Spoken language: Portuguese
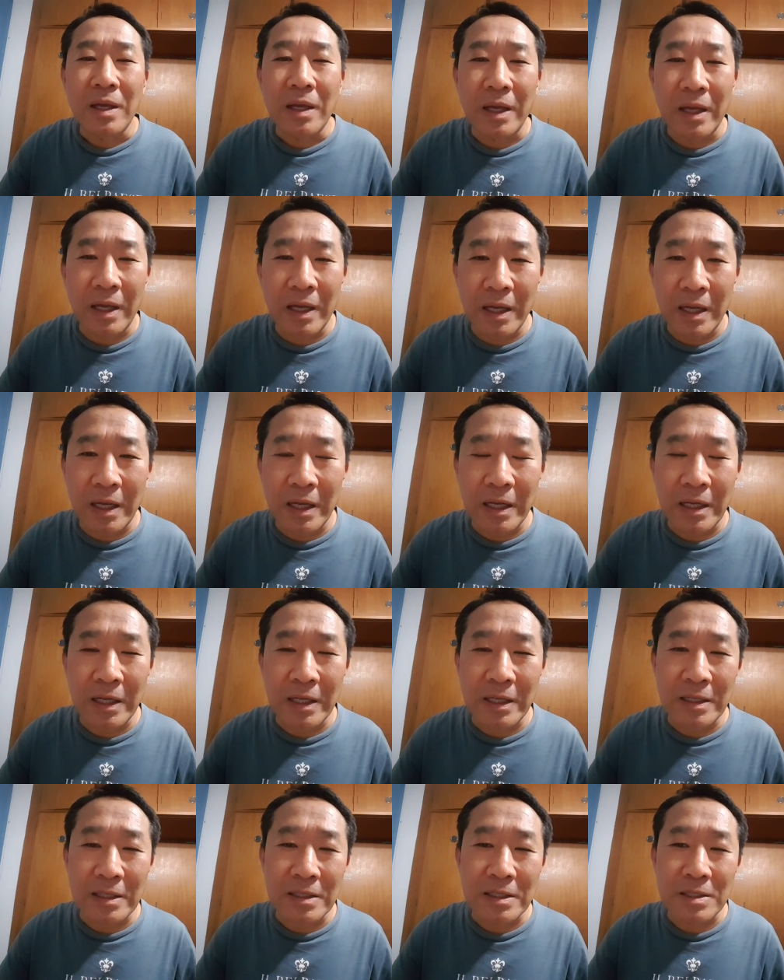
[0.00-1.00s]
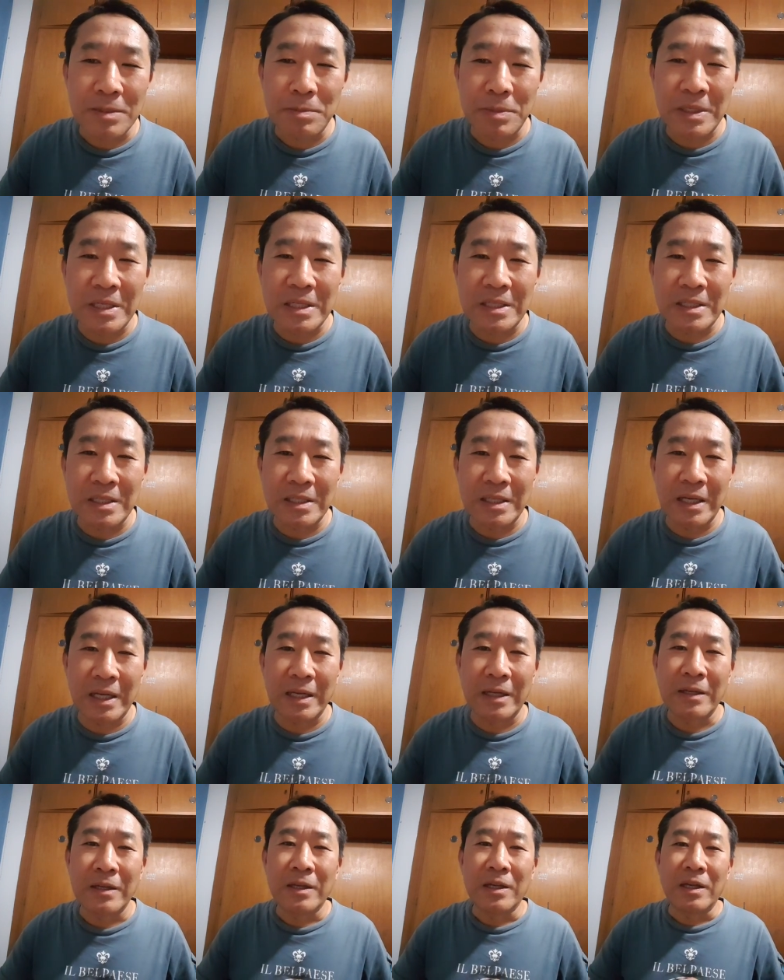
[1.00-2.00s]
é, espírita,
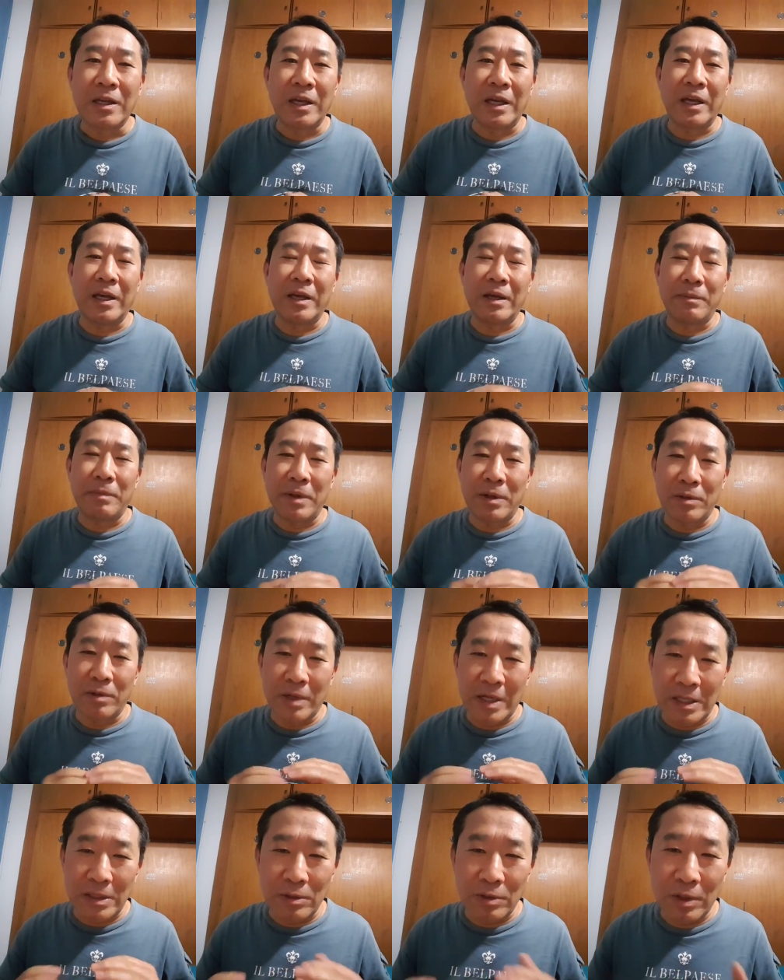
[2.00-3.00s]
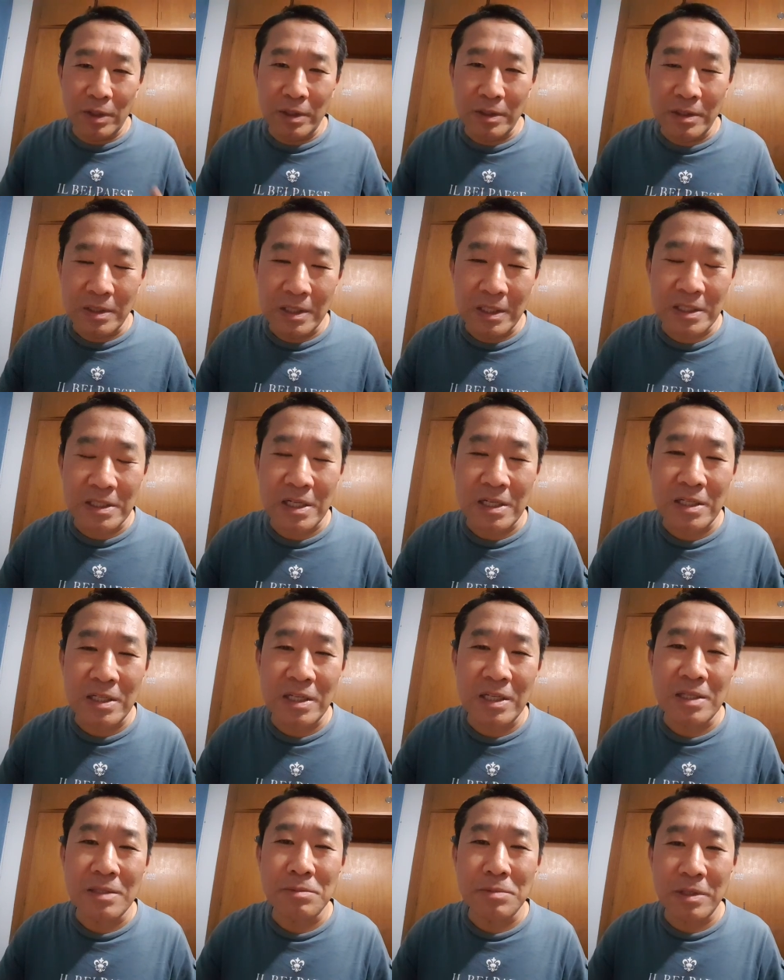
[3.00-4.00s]
né? É, eh, pelo cador,
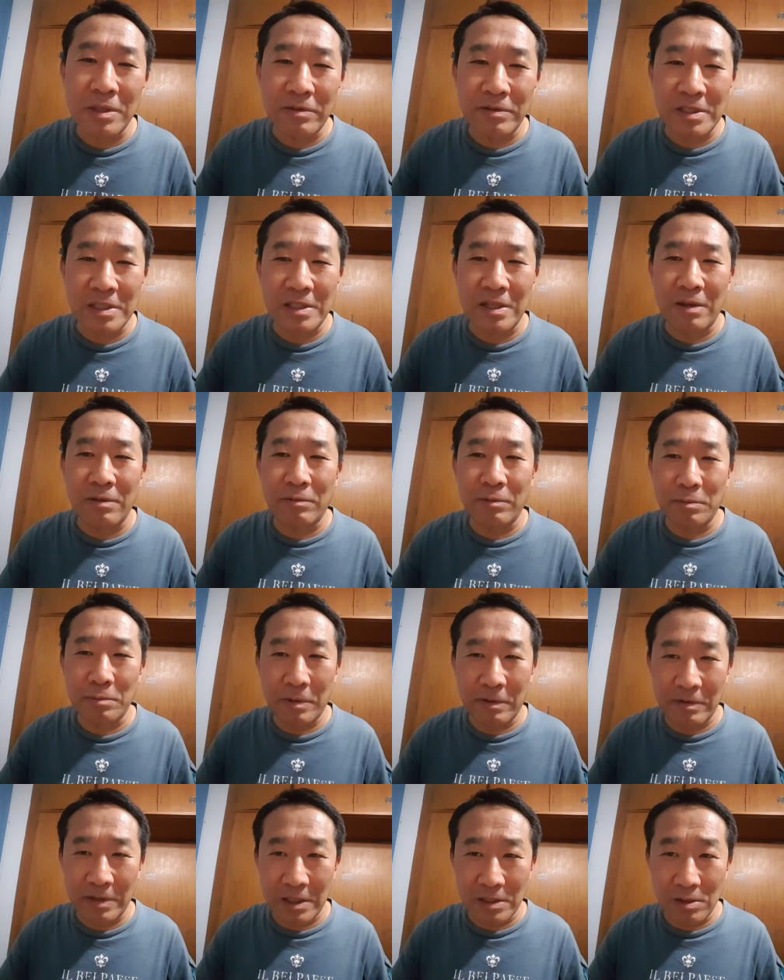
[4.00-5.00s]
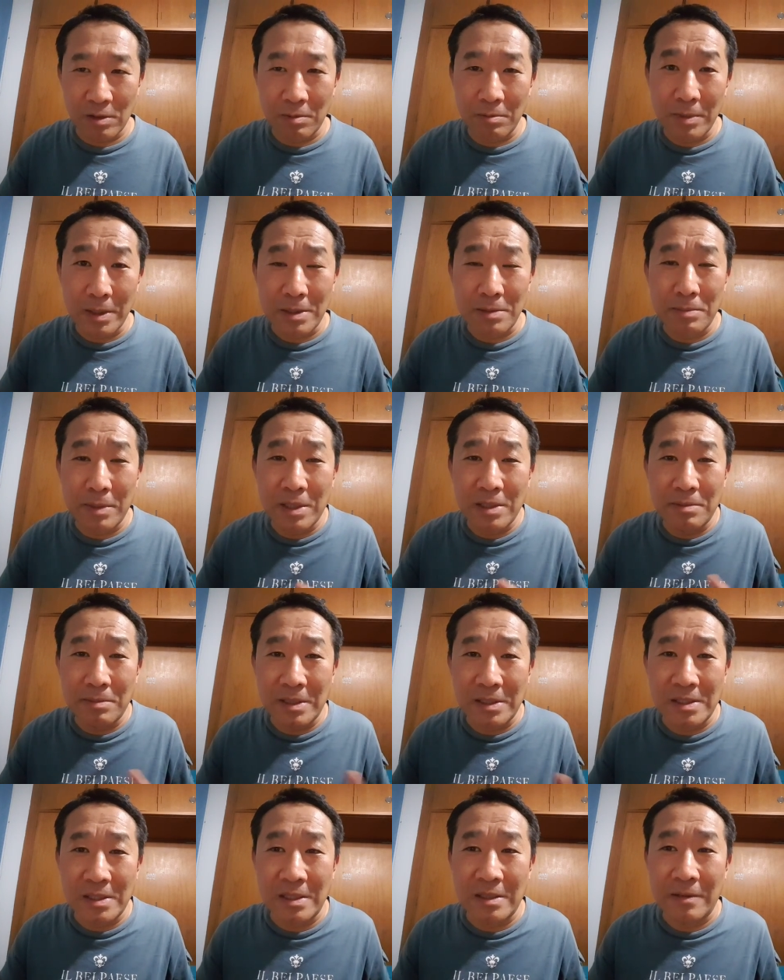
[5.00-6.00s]
cristianismo, que você tem uma vida só, mas mesmo
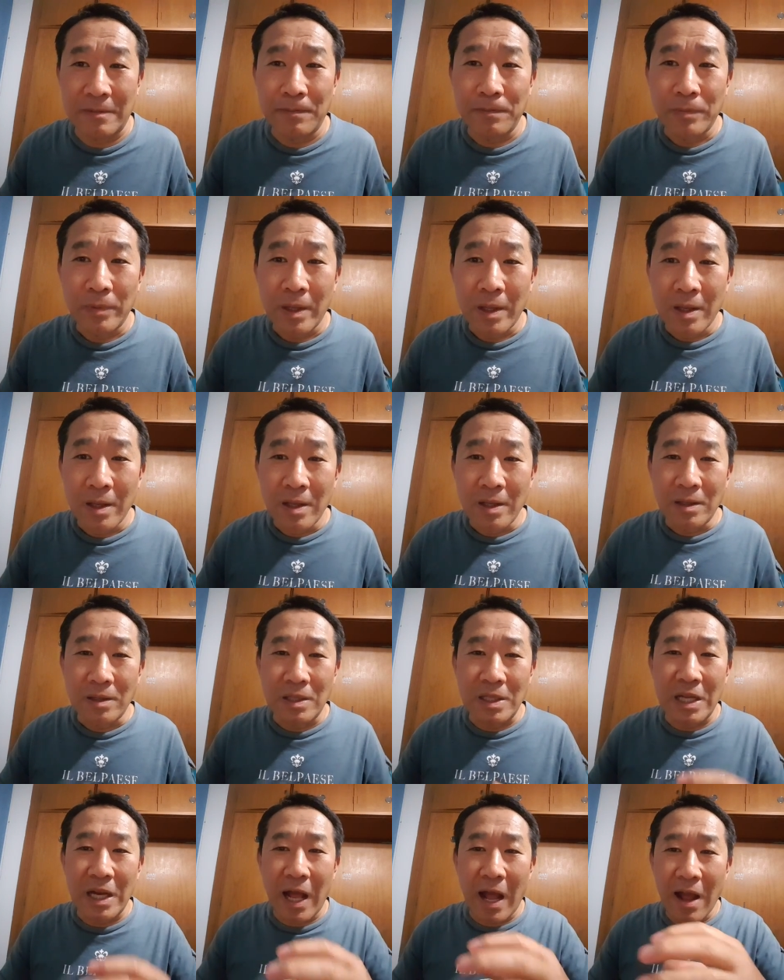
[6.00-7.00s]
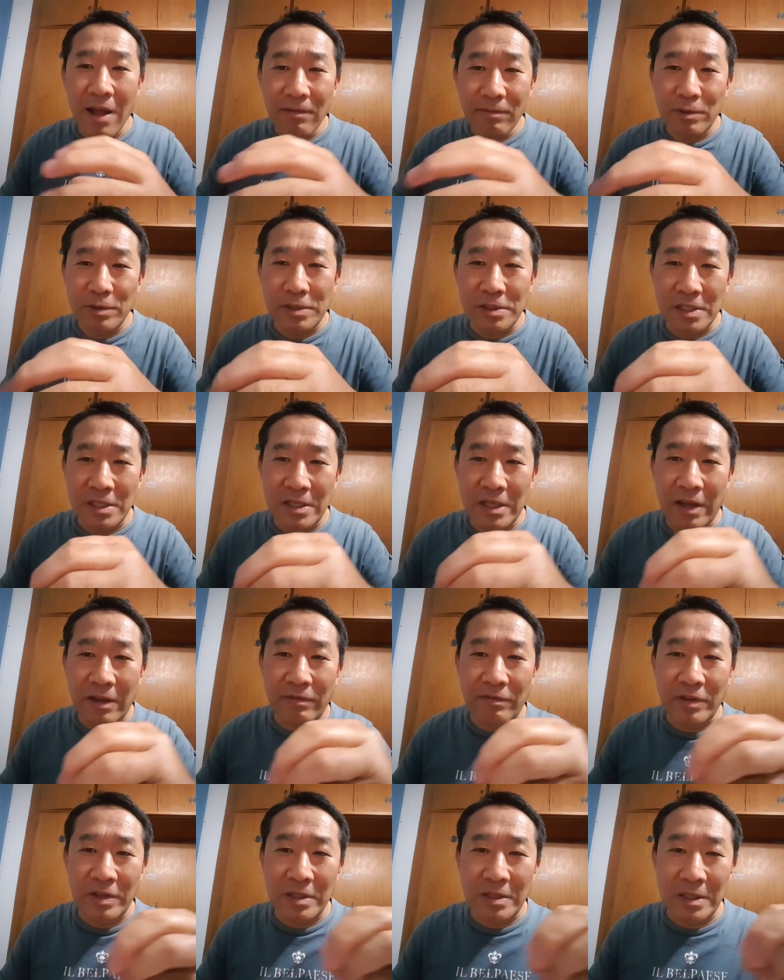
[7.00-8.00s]
assim, tirar você na
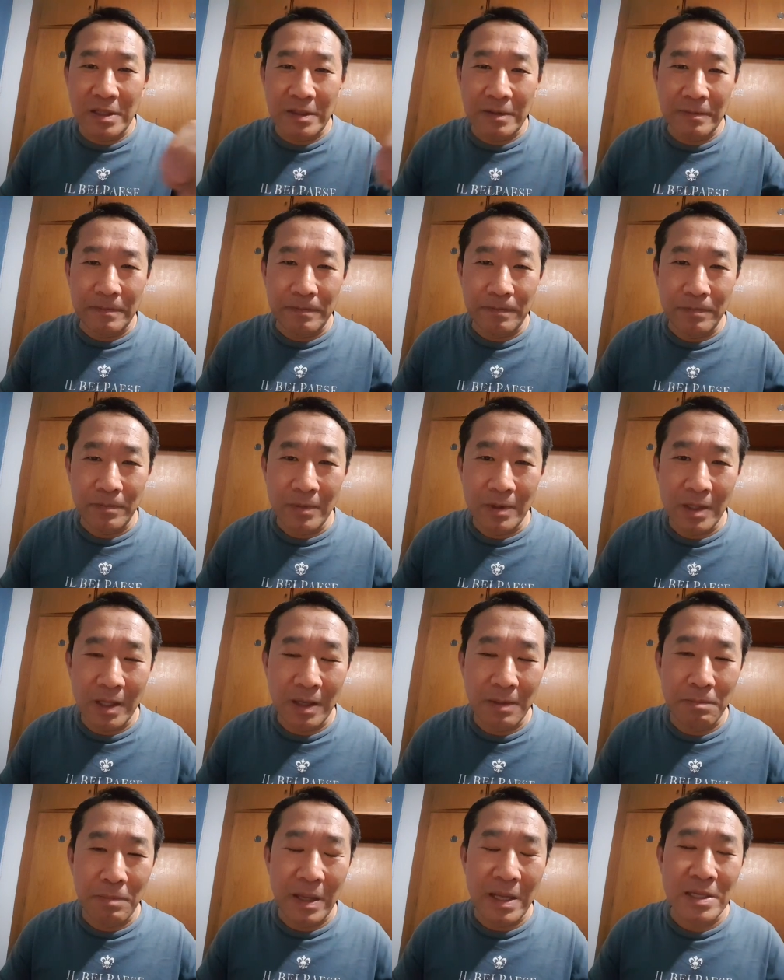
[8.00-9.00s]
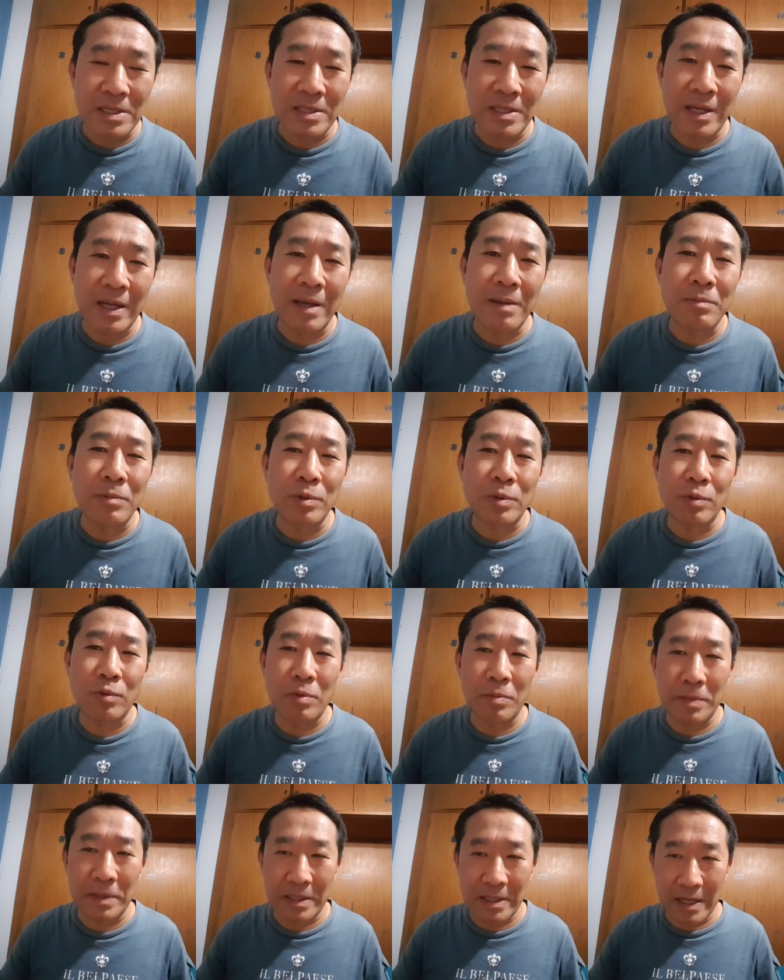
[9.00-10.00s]
vida, de repente, é muito
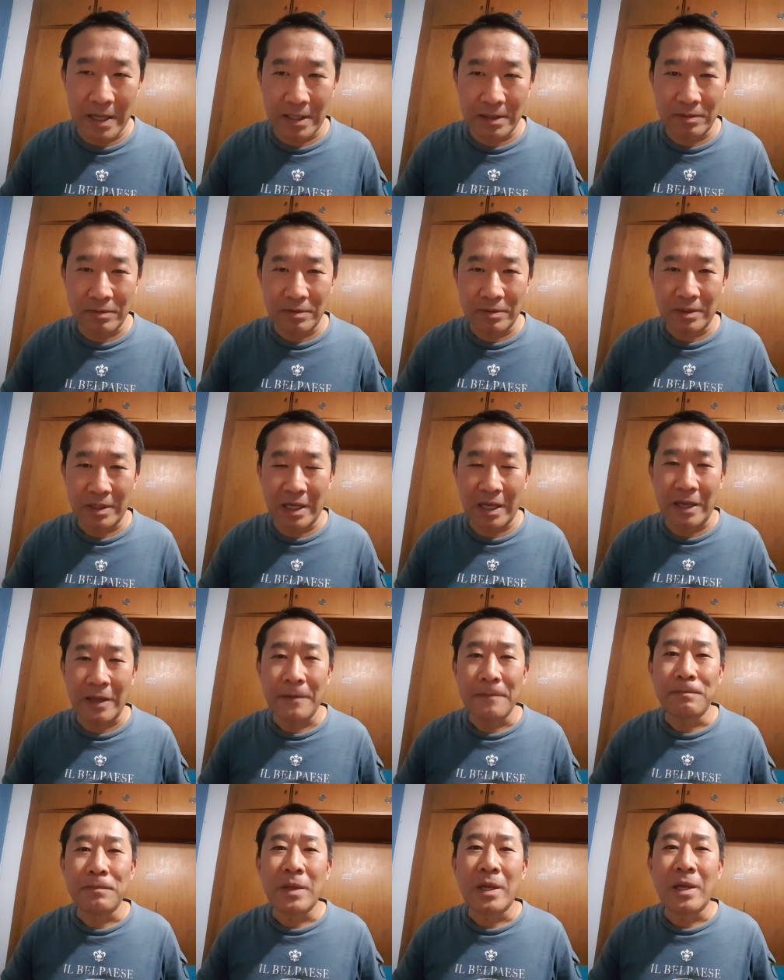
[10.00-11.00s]
complicado, ok?